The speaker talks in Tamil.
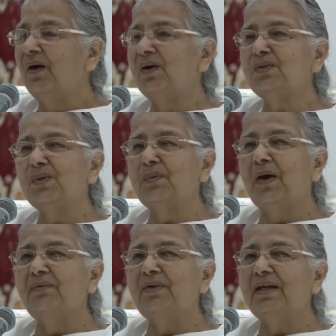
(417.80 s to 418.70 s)
பண
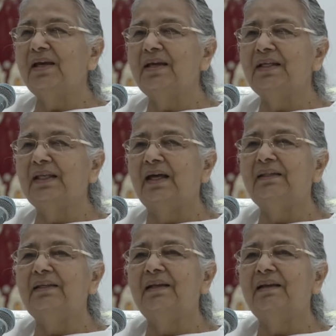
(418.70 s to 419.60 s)
பணம்
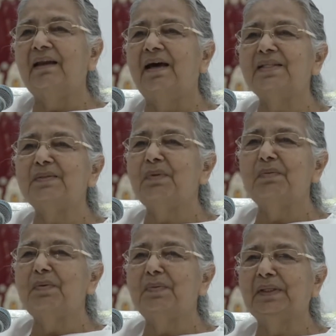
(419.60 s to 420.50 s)
சரியான நேரத்தில்
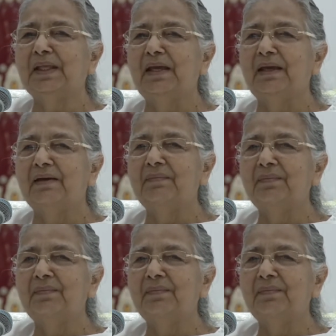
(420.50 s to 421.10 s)
கொடுப்பது மற்றும்